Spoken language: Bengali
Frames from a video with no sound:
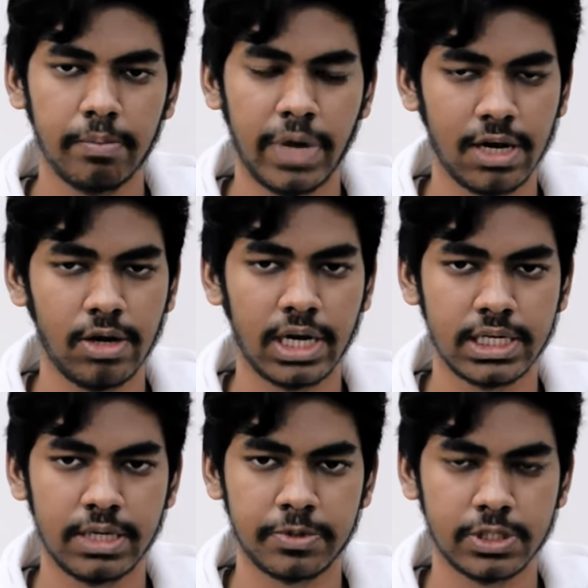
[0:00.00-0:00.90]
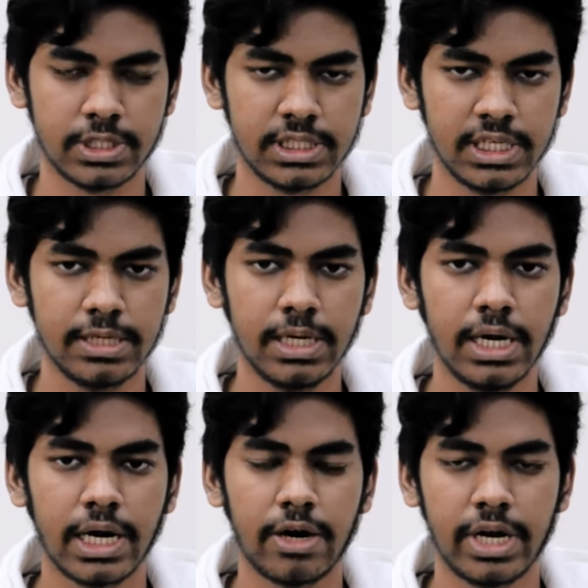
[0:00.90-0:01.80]
ভালো একটা প্রতিষ্ঠান
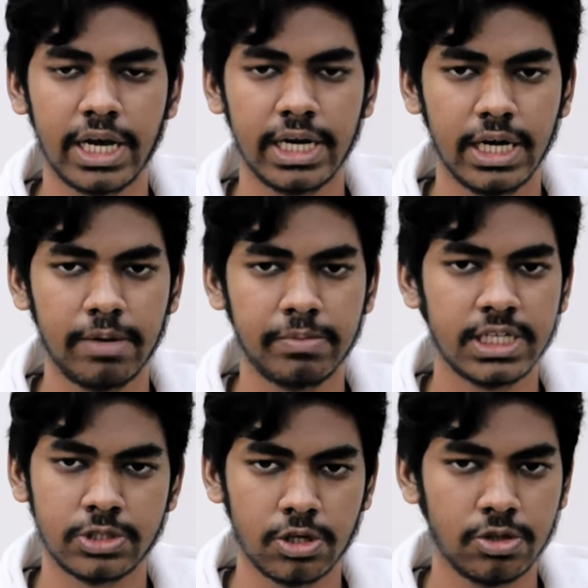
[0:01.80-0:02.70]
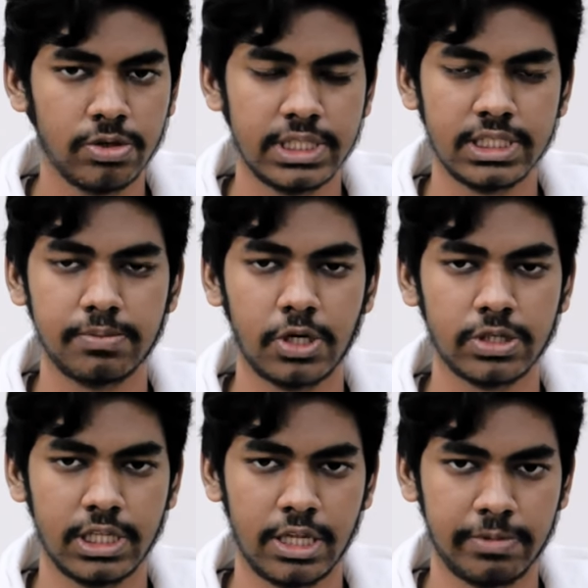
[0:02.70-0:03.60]
কারণ এখানে আমরা যত ইচ্ছা মক
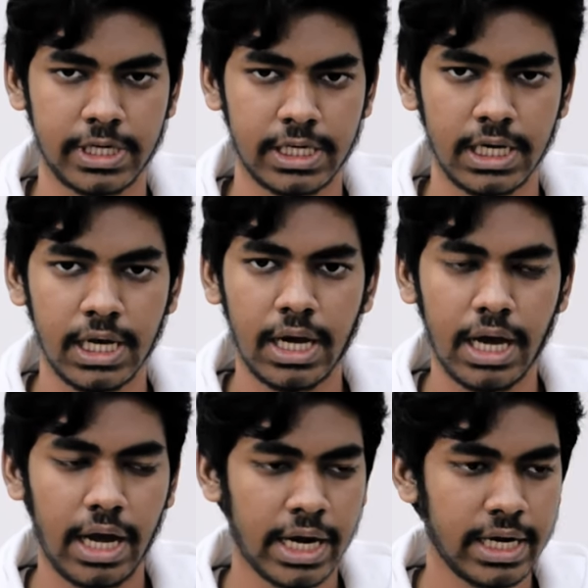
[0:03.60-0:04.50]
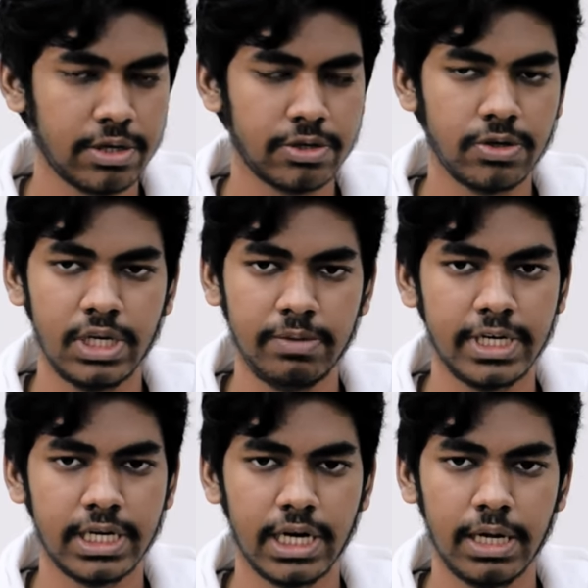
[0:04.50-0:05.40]
দিতে পারি এখানে কোনো
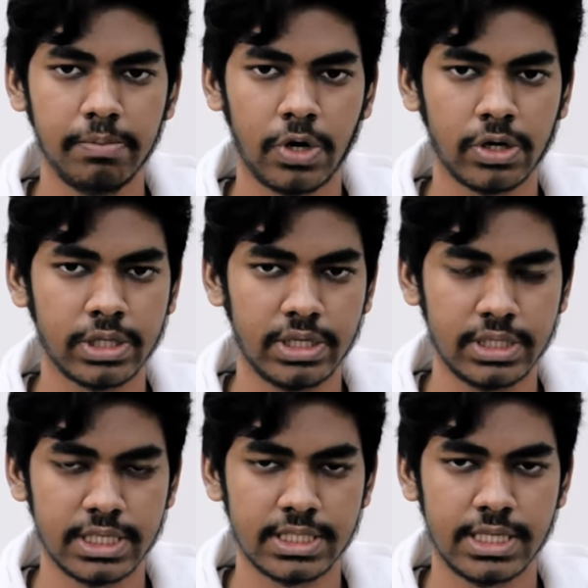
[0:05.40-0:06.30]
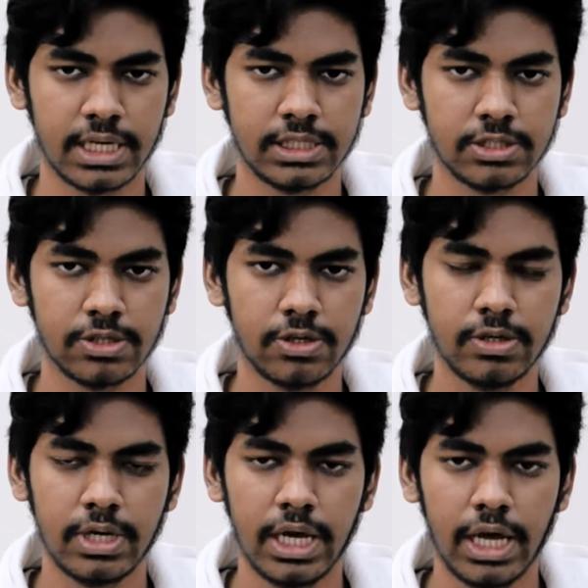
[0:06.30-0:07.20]
লিমিট নাই মক টেস্ট দেওয়ার জন্য
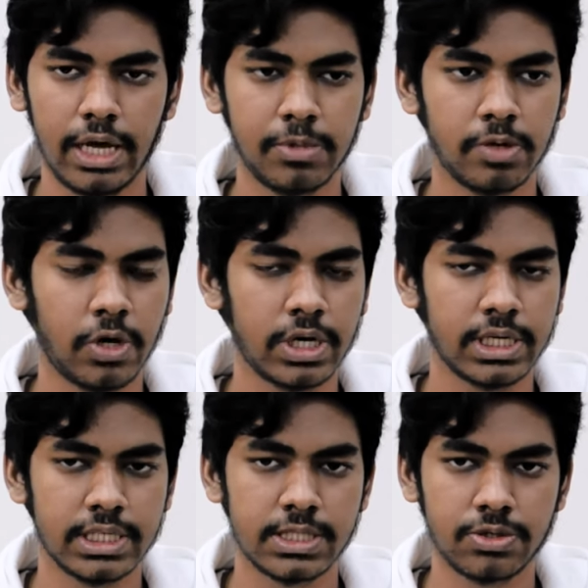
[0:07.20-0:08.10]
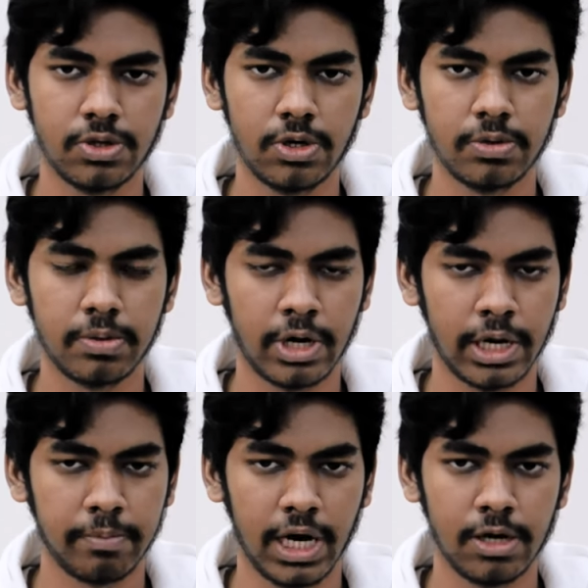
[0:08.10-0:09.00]
এবং মক টেস্ট গুলো অনেক
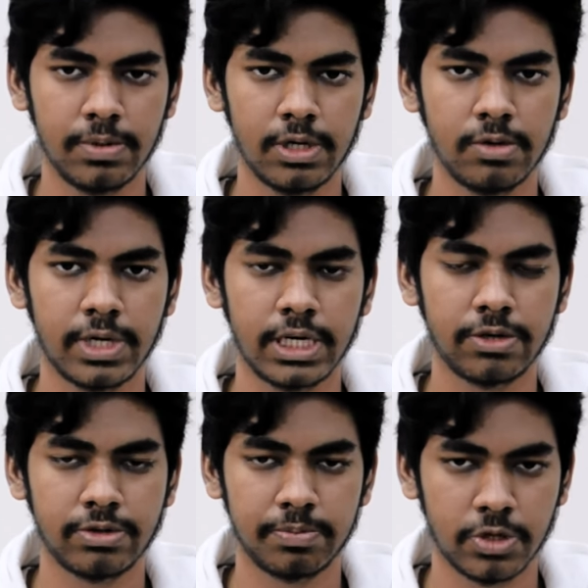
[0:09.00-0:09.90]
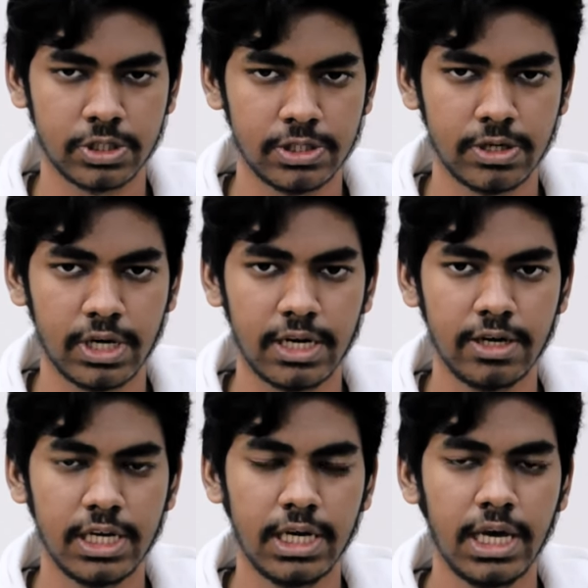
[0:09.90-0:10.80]
ভালো ভালো মানের প্রশ্ন করা
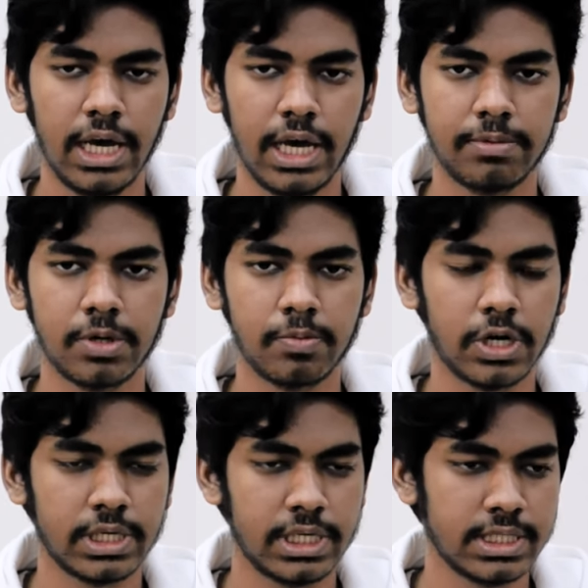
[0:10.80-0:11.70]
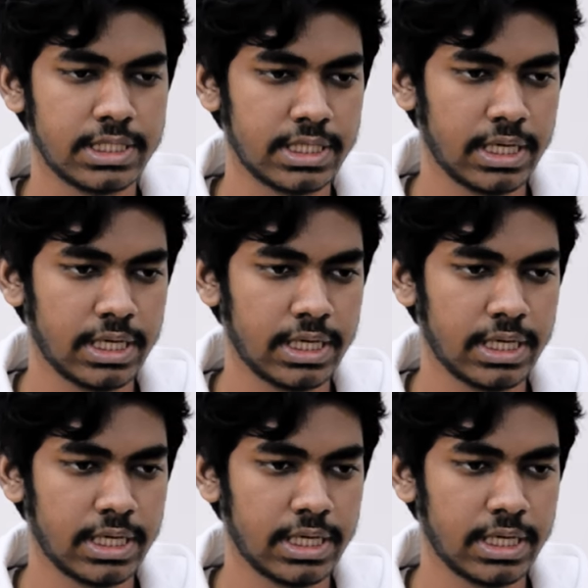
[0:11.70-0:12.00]
হয় এবং মক টেস্ট